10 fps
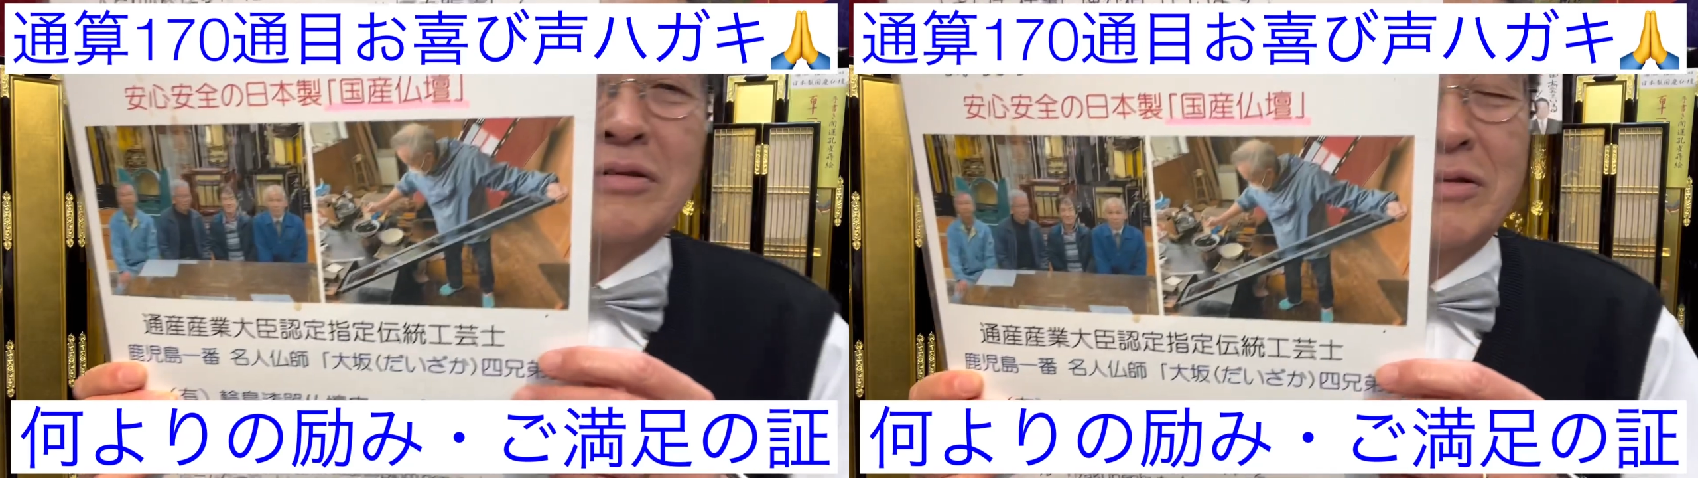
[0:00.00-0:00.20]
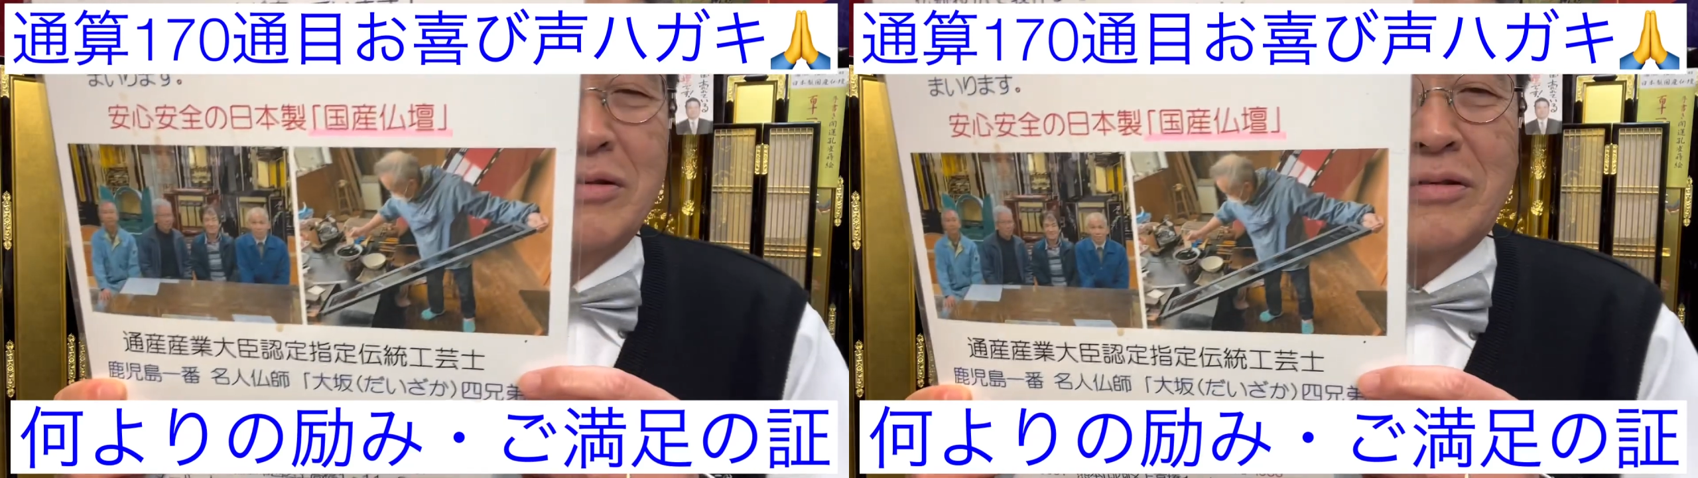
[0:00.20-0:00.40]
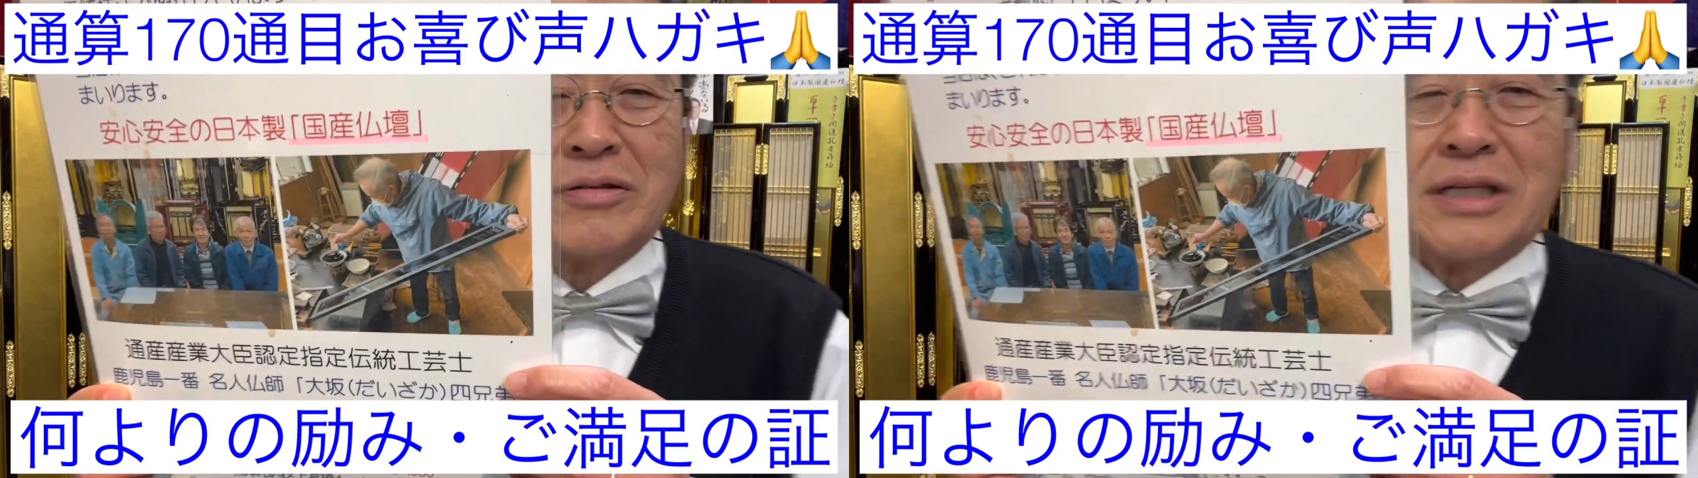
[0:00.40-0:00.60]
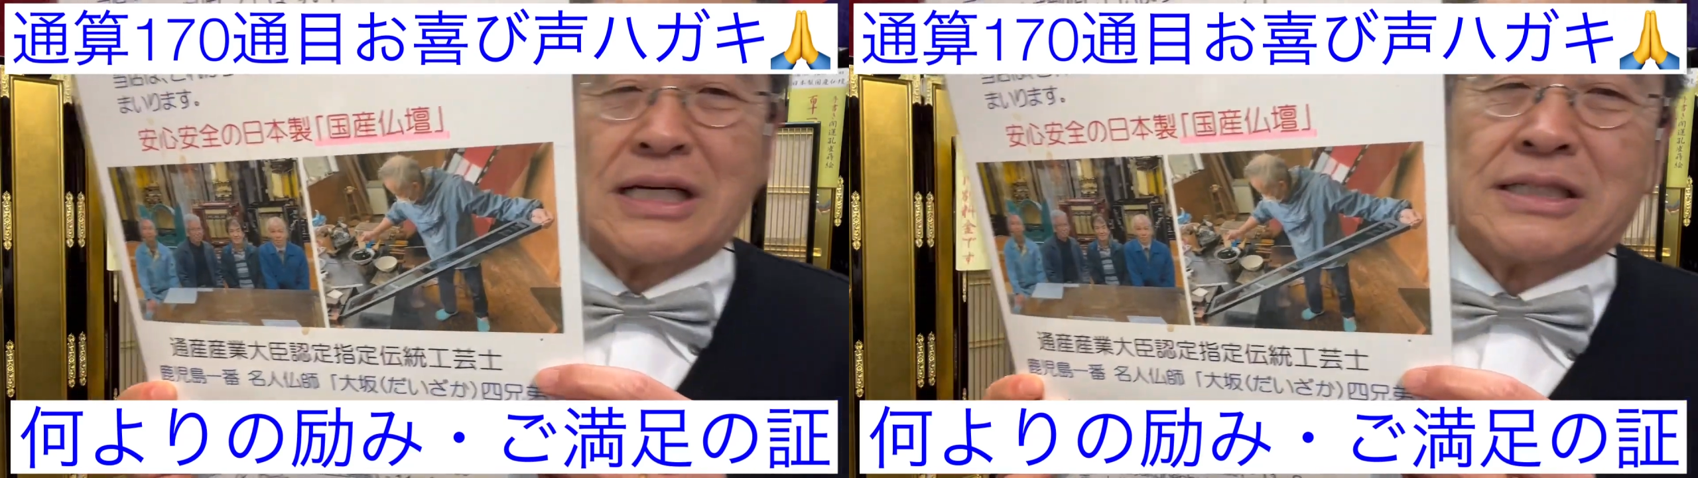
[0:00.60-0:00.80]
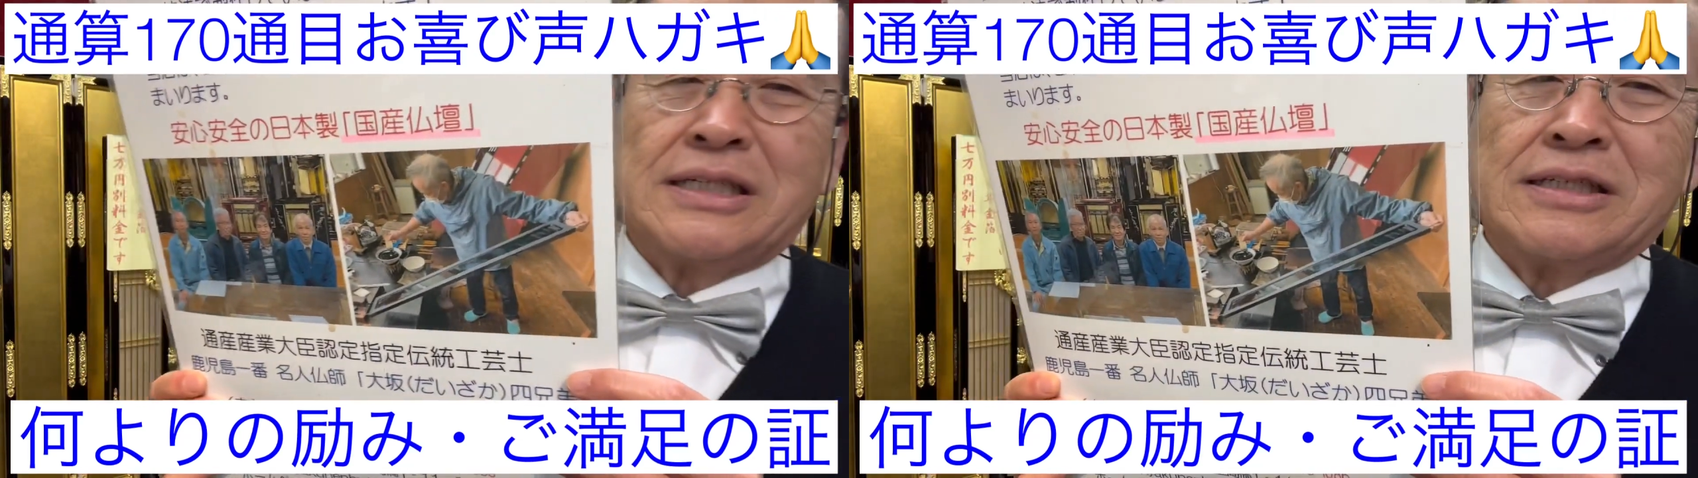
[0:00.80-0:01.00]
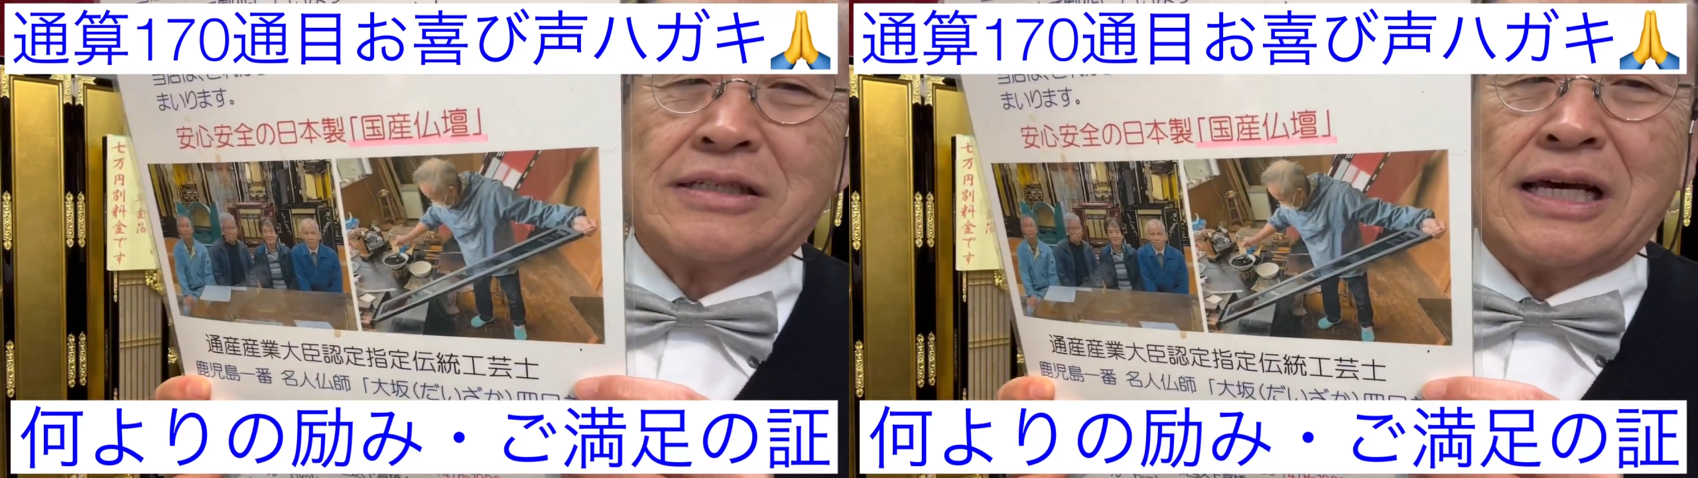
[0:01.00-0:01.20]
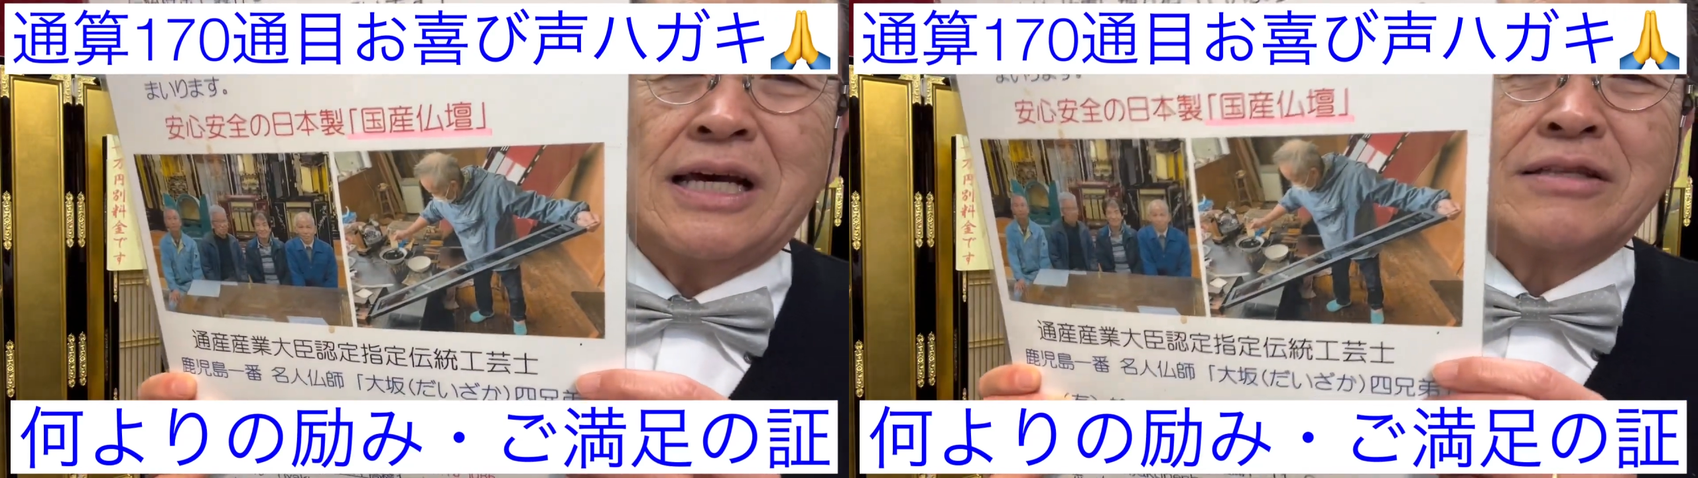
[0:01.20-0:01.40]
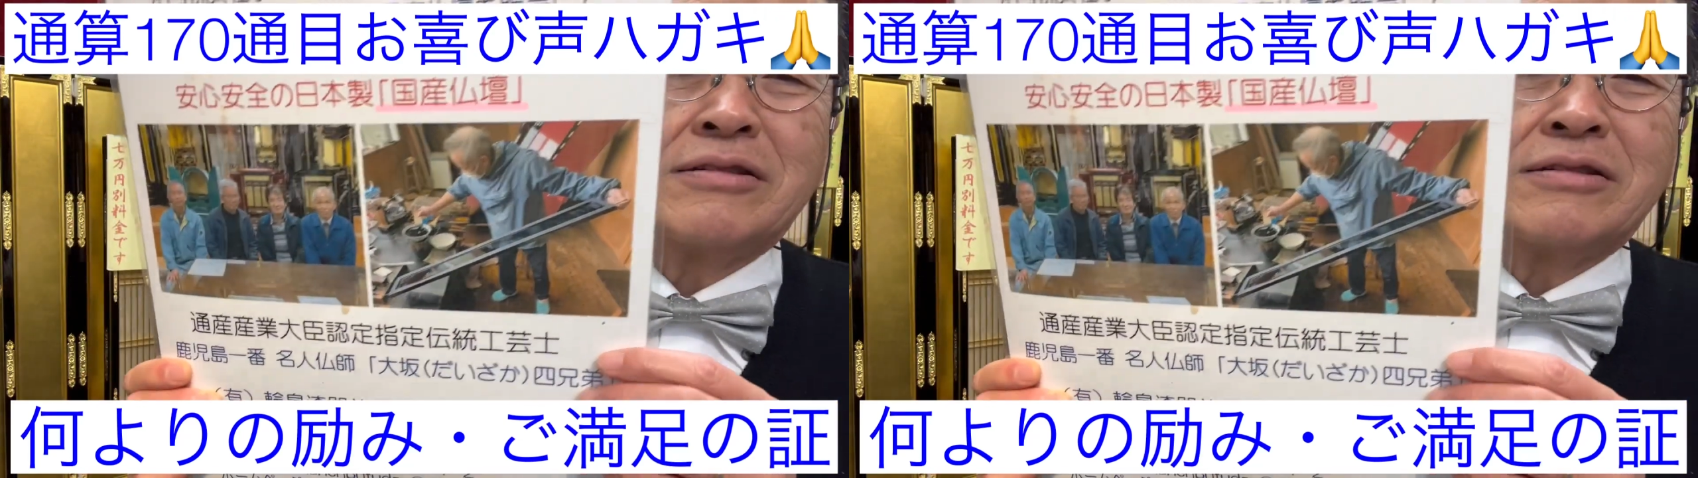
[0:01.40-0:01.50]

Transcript: 技術を生かしてですね、